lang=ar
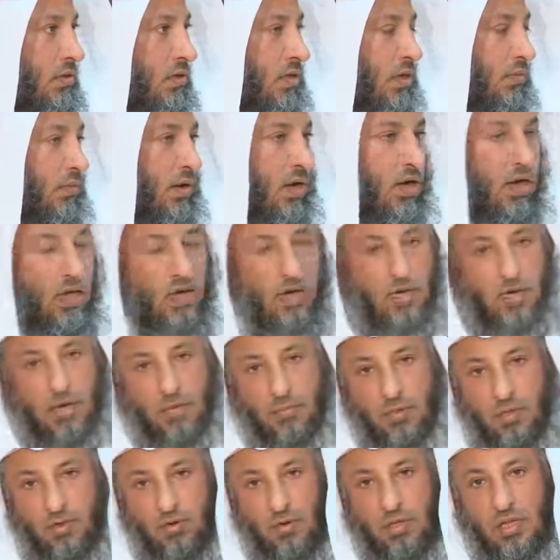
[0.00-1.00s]
كما قال
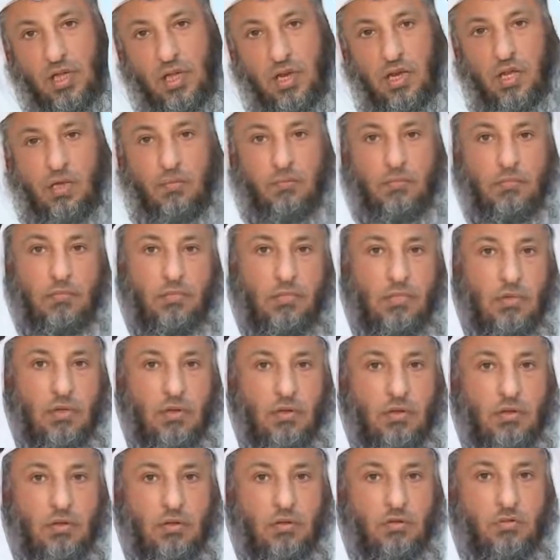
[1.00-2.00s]
النبي الكريم
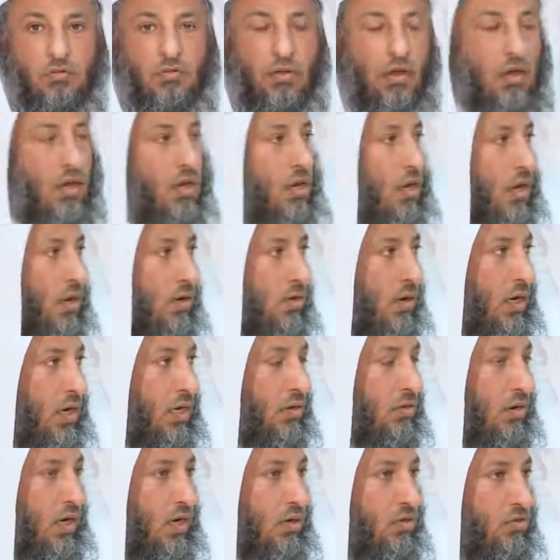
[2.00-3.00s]
صلى الله
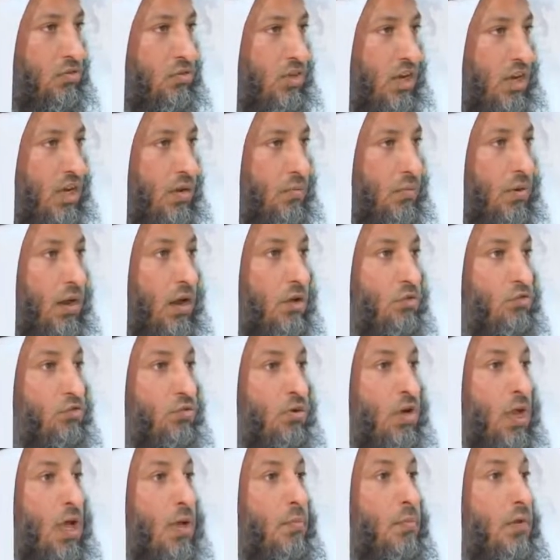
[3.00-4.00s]
عليه وآله وسلم رأس
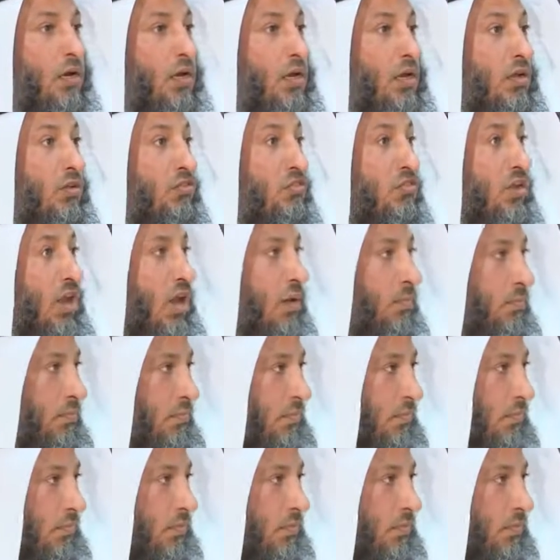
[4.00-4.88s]
الأمر الإسلام